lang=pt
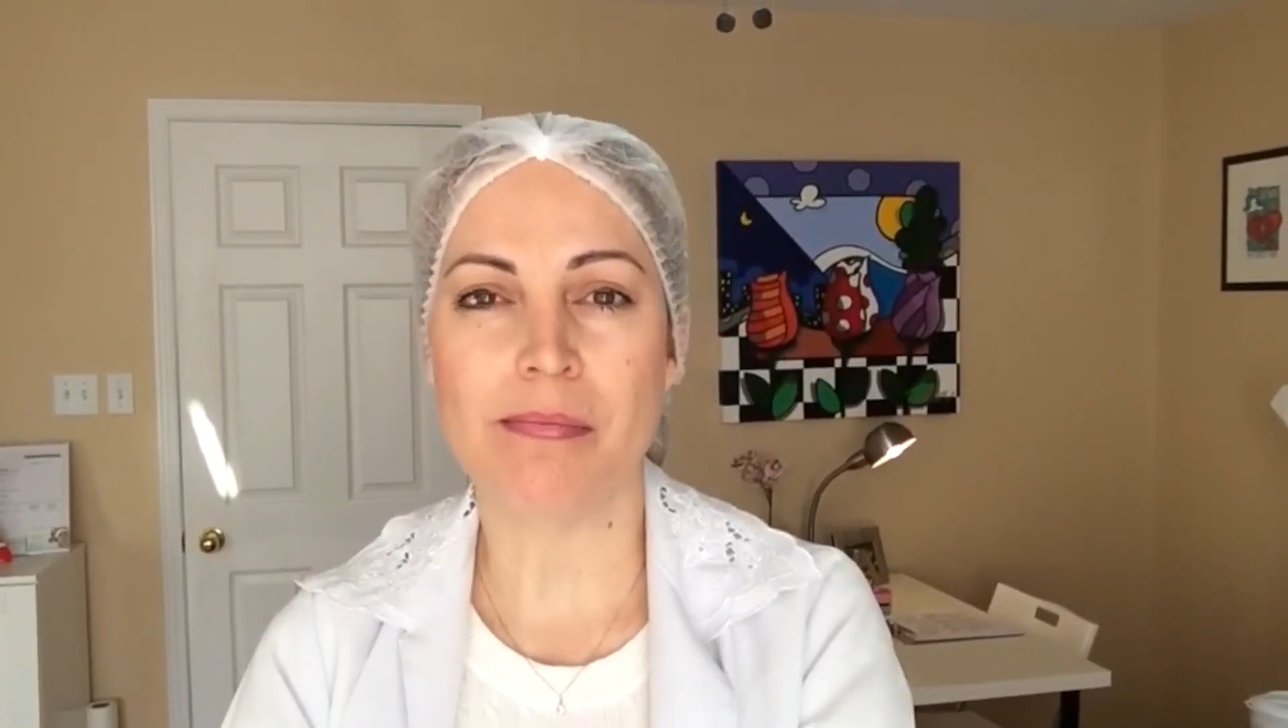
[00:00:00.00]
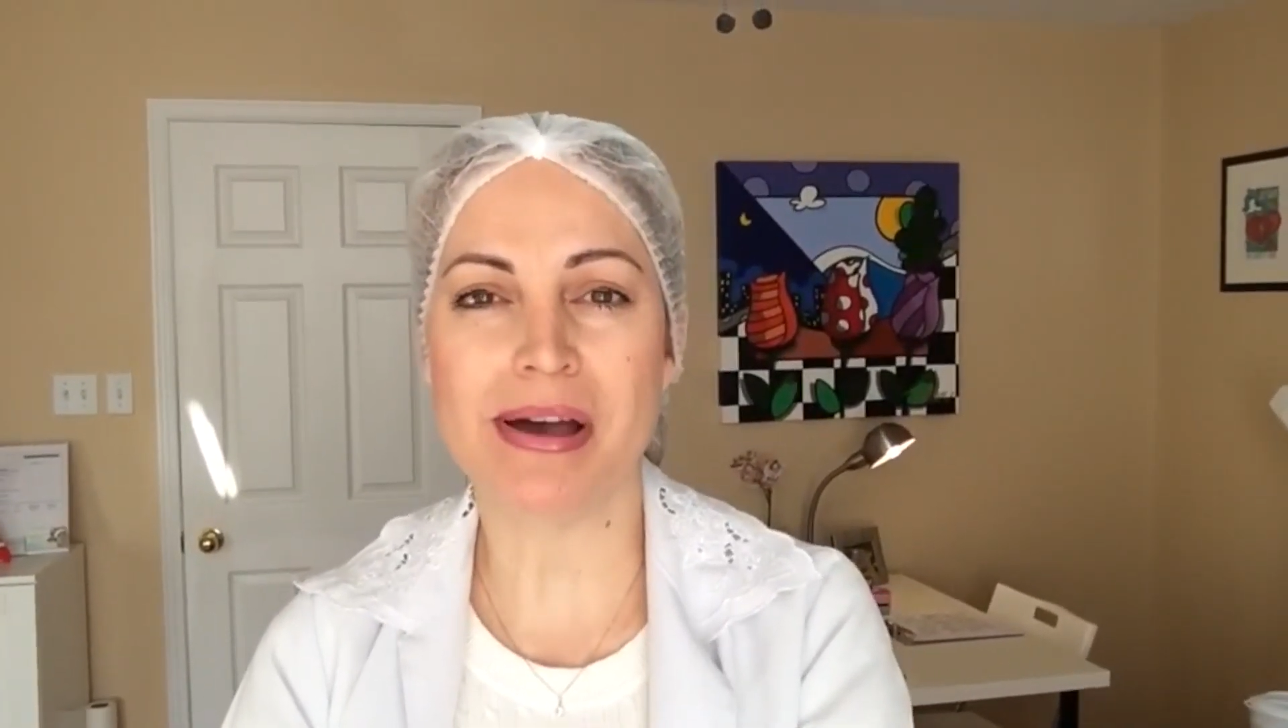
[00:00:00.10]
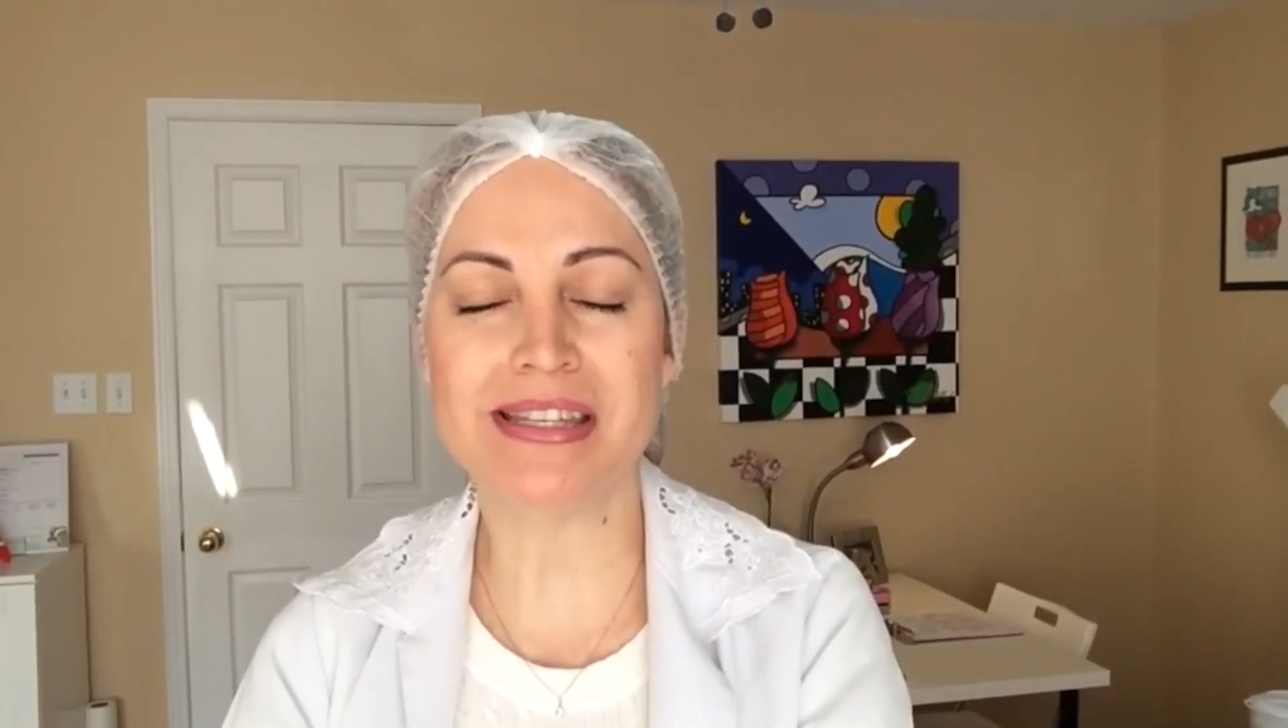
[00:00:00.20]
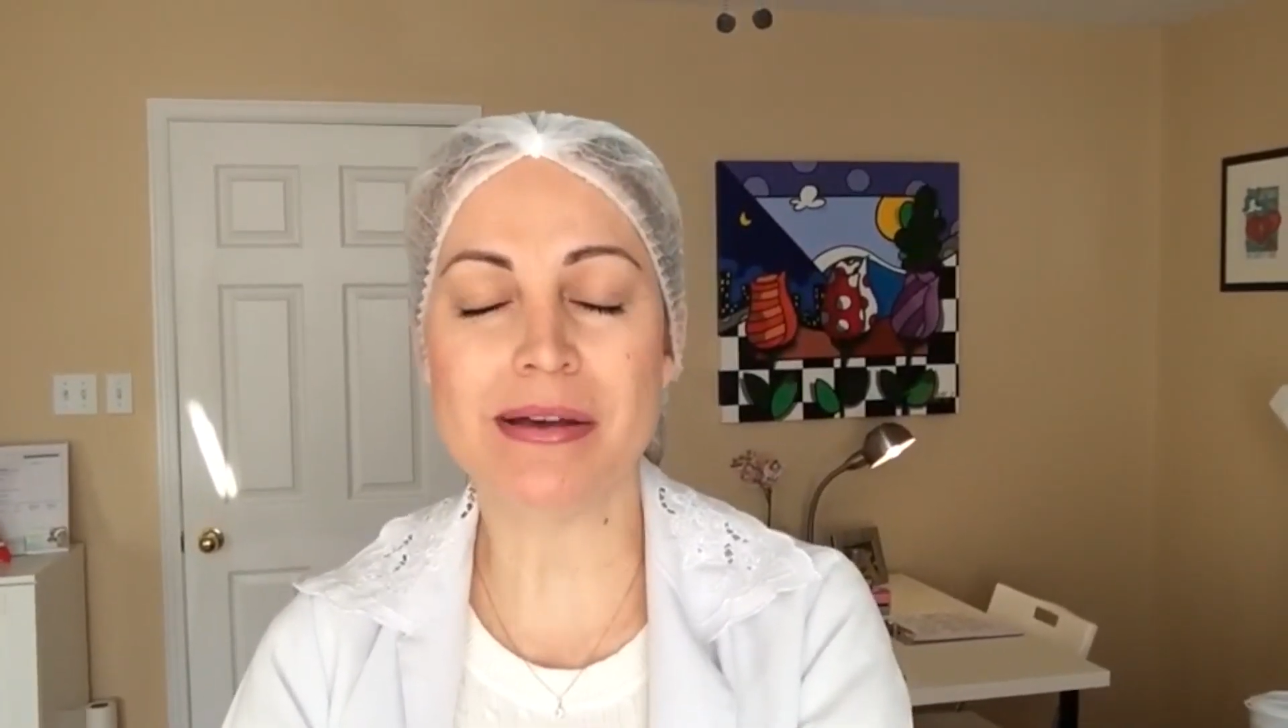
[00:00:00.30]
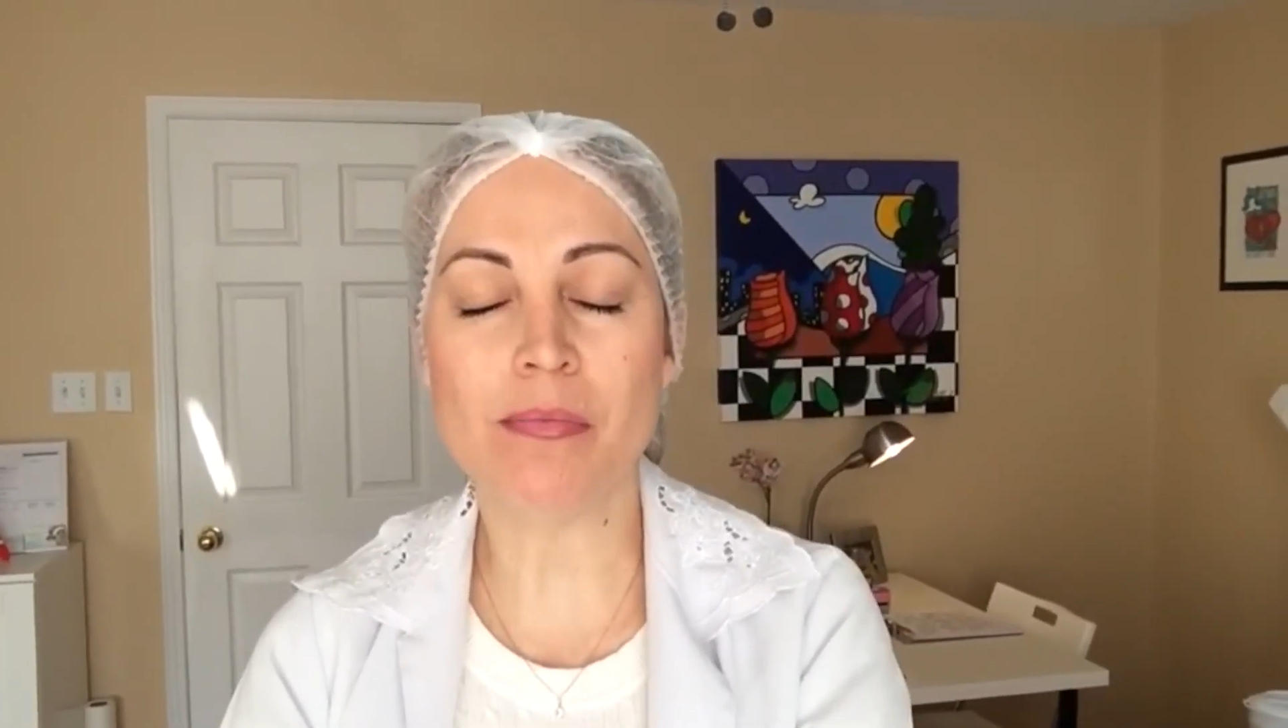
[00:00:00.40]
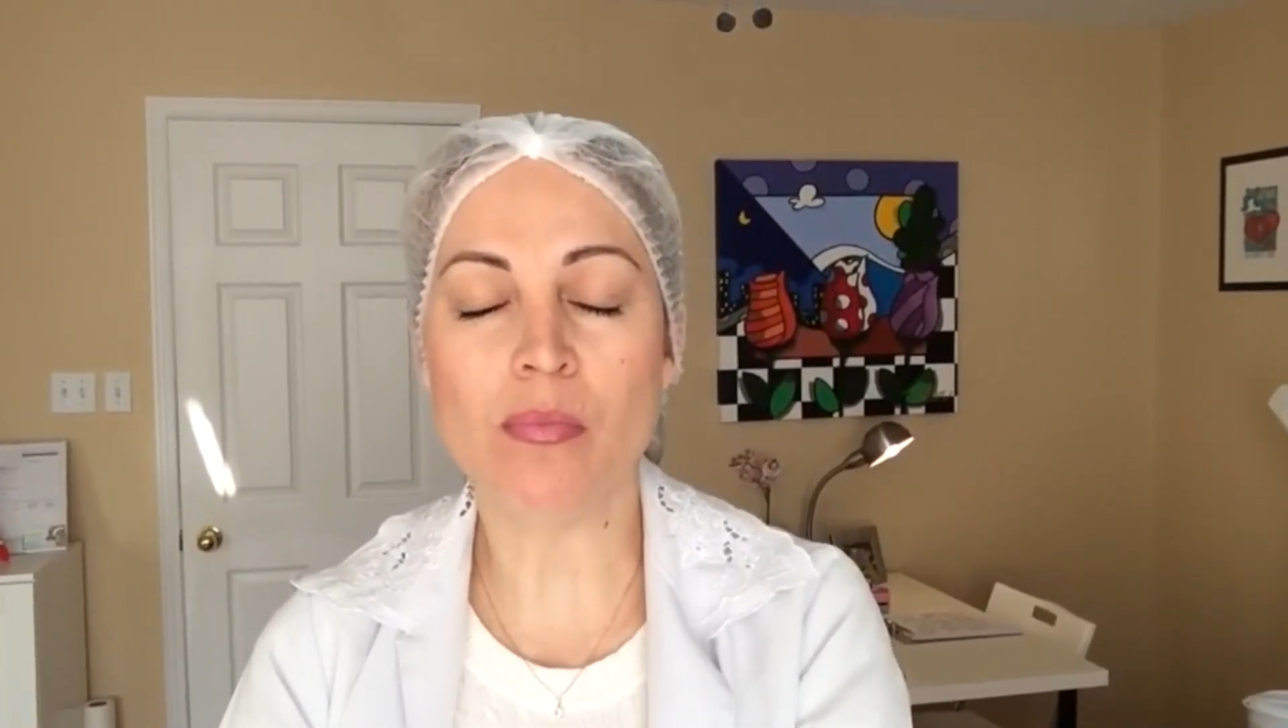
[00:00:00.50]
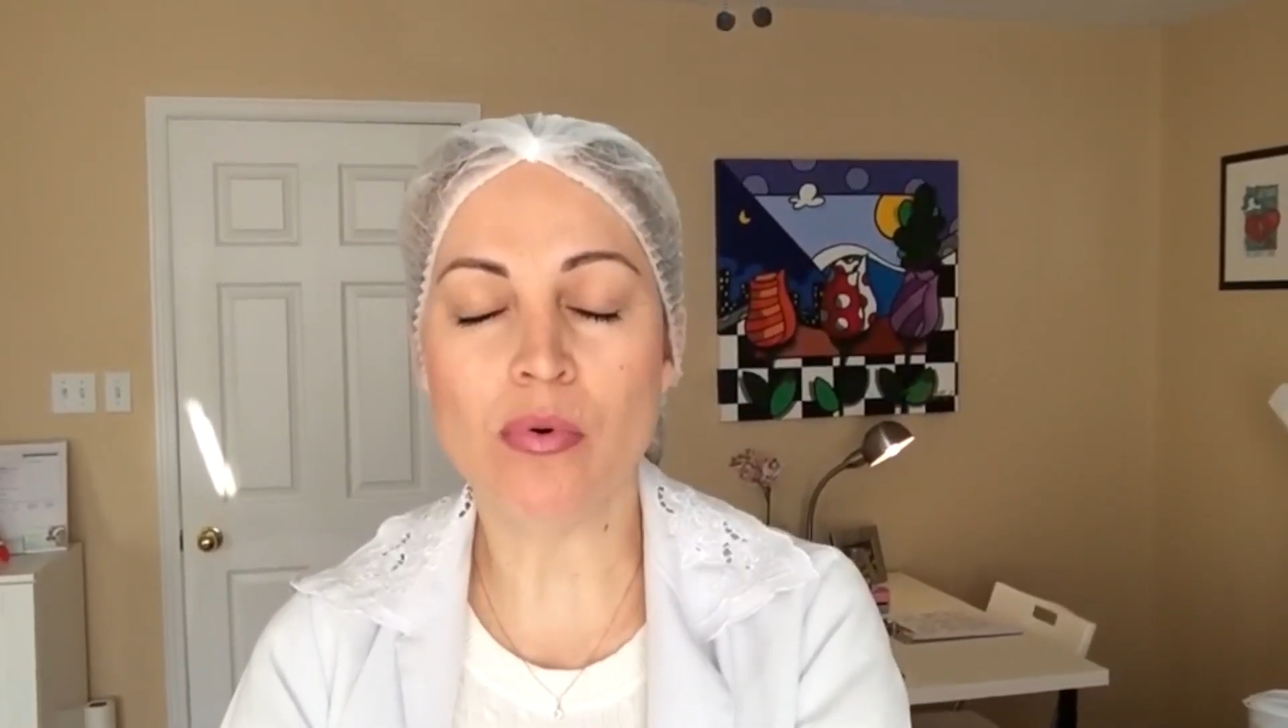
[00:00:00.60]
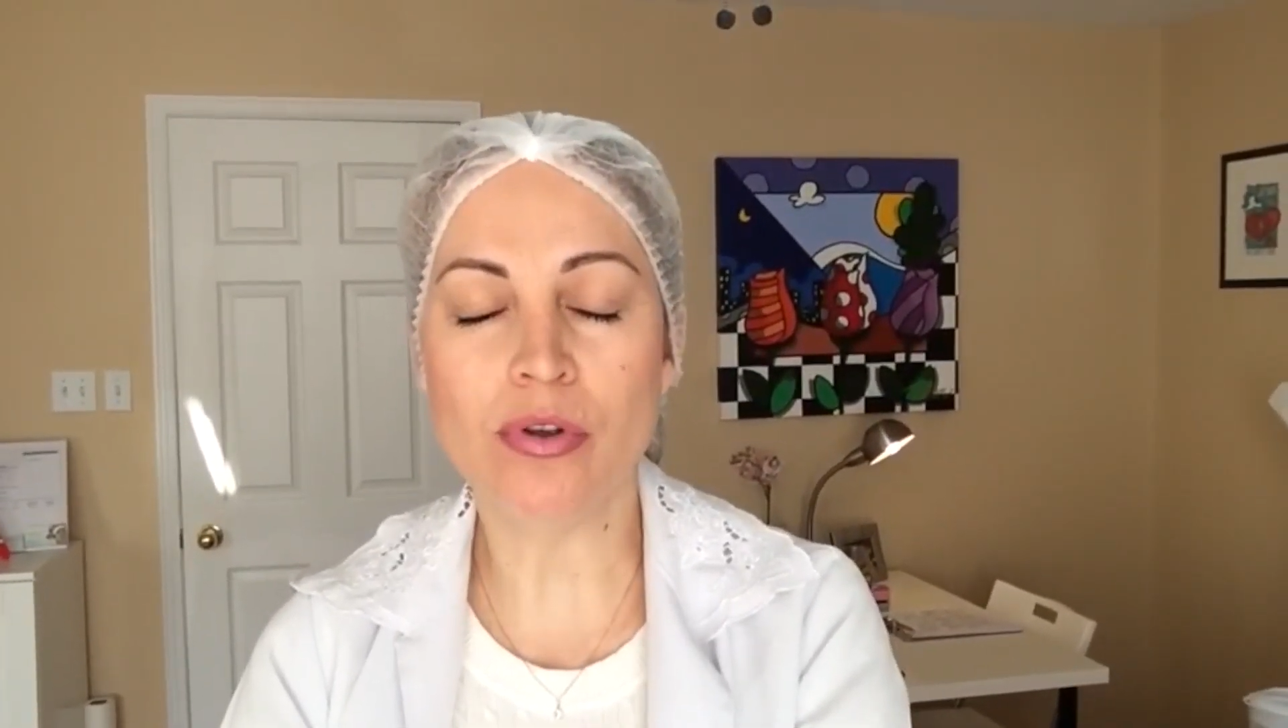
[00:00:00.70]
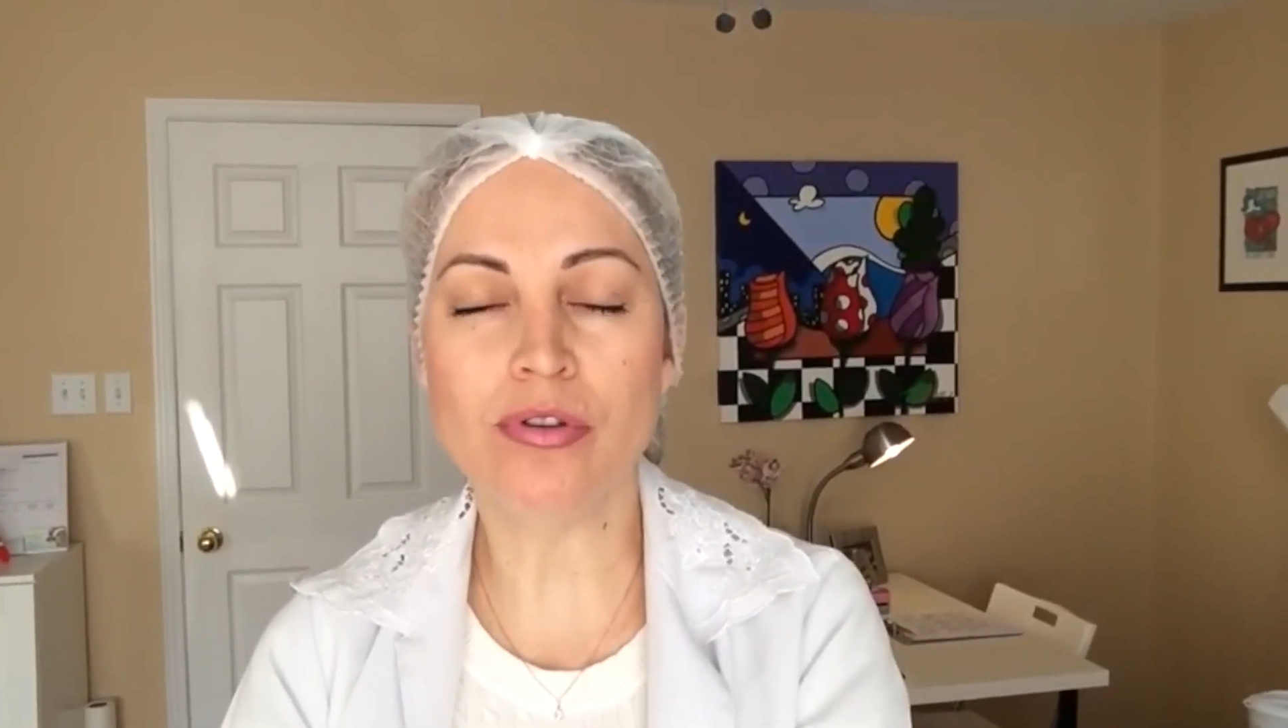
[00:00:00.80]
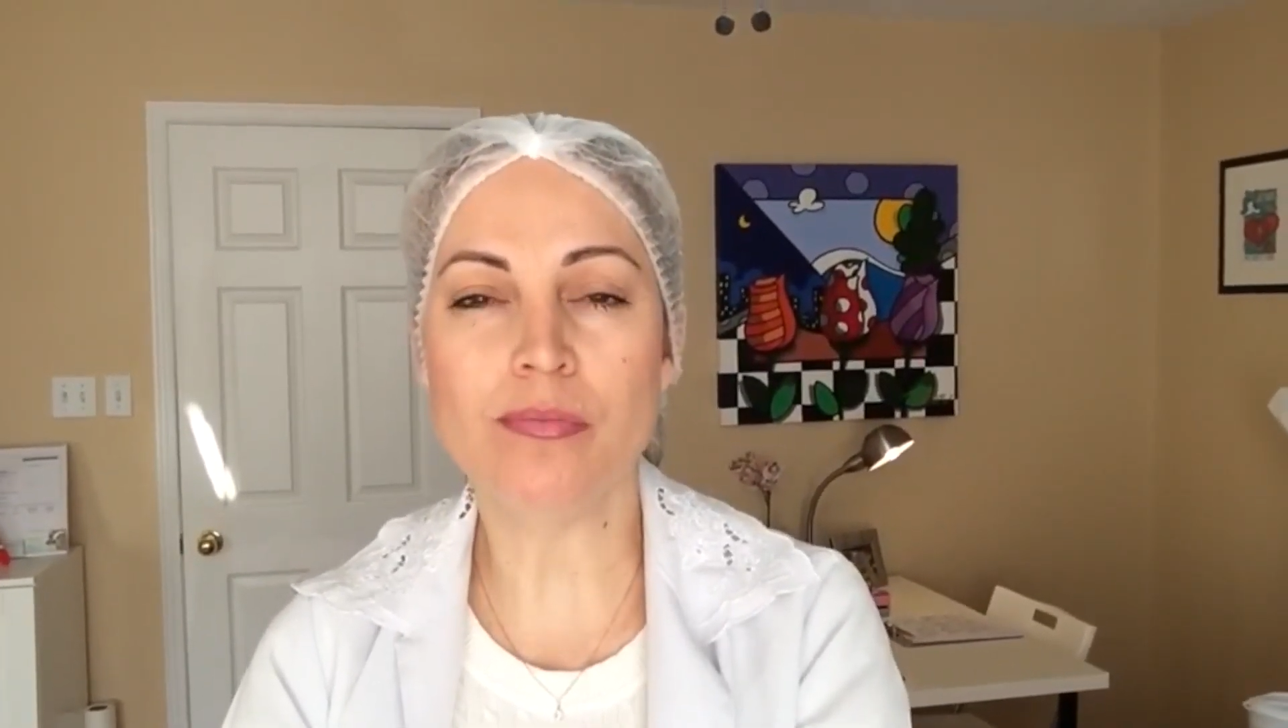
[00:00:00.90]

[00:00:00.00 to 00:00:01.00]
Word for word: mas é muito